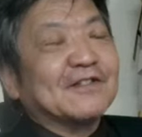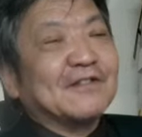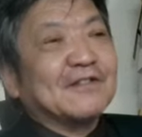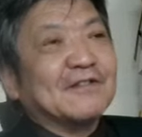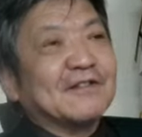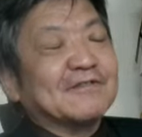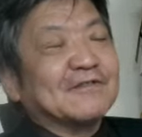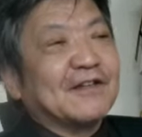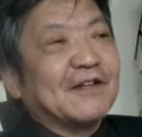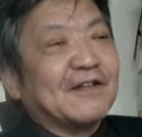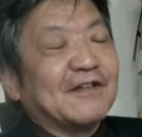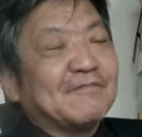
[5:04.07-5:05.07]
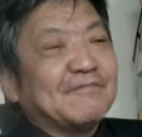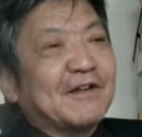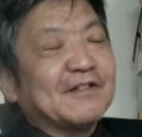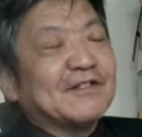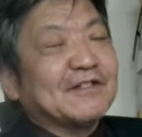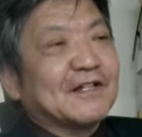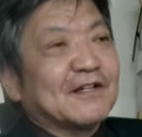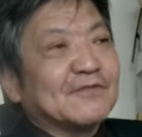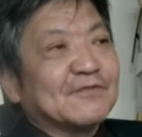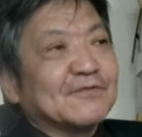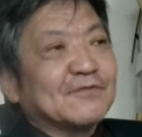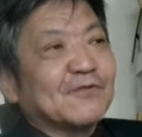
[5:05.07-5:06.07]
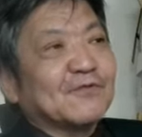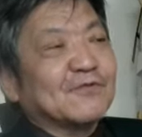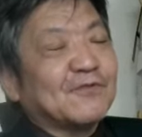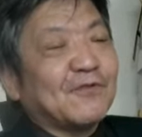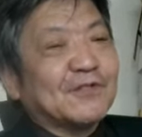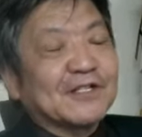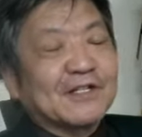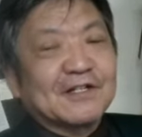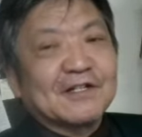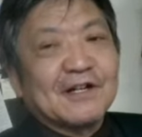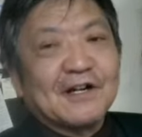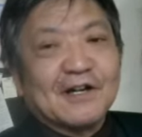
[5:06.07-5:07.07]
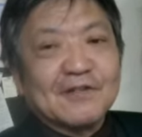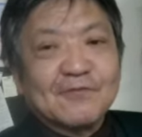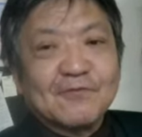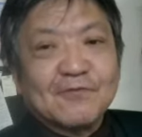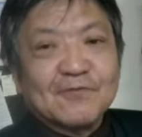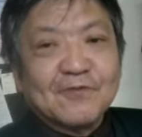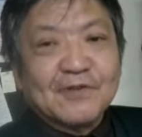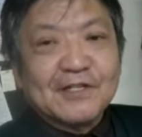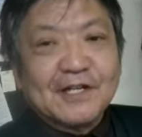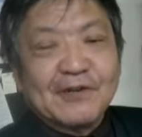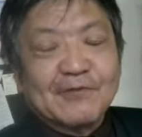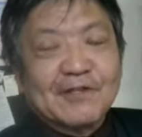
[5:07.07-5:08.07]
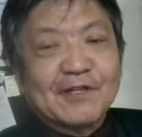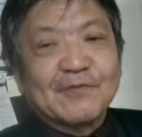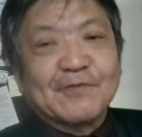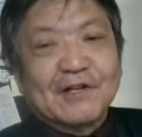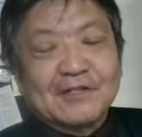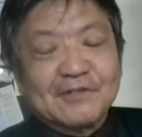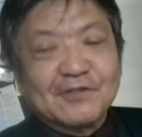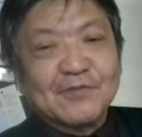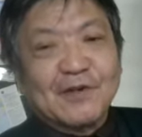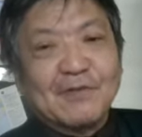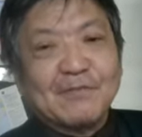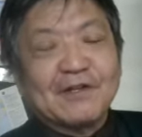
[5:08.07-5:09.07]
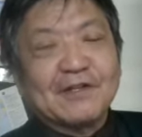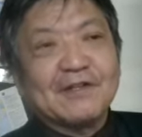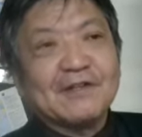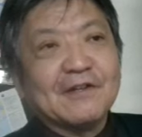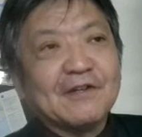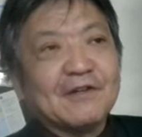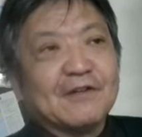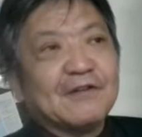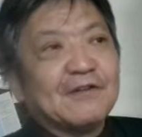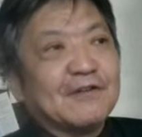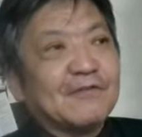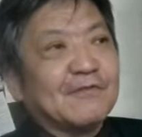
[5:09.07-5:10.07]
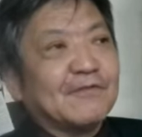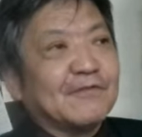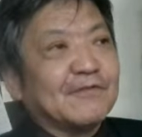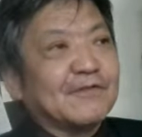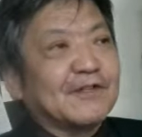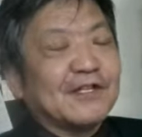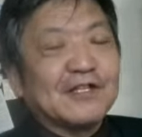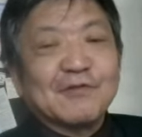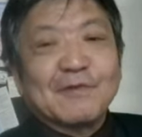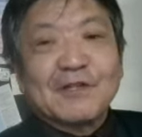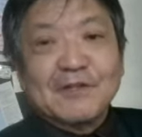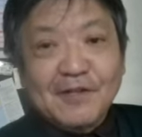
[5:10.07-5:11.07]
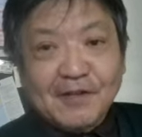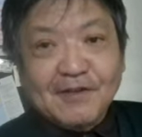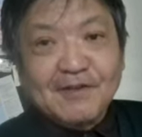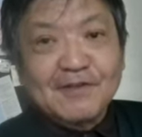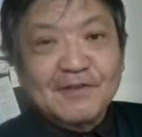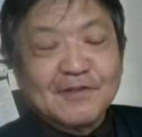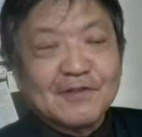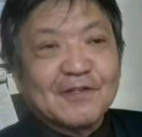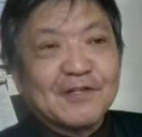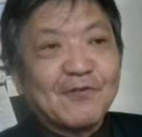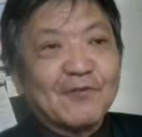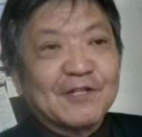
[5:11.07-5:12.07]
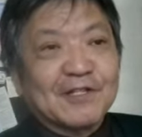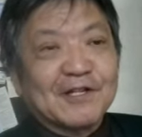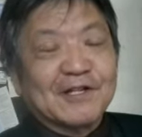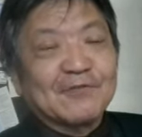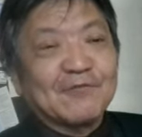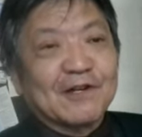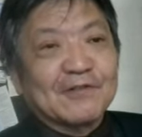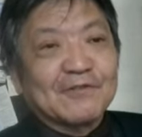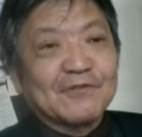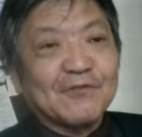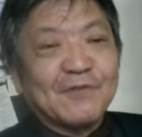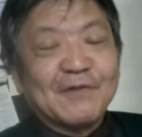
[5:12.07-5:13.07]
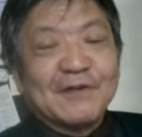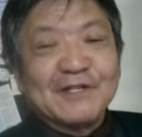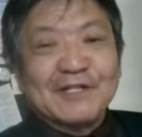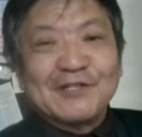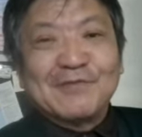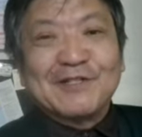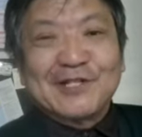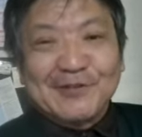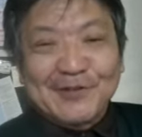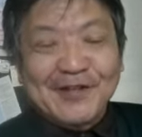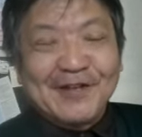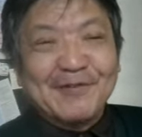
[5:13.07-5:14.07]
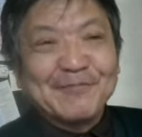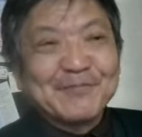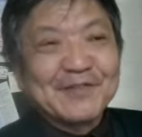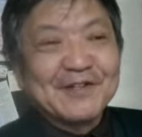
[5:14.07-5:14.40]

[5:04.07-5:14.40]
いしですね、一般人からすると、そのお医者さんがどこの医大を出てるのかっていうのもあんまり気にしませんね。いいお医者さんかどうかという評判は気にしますけどね。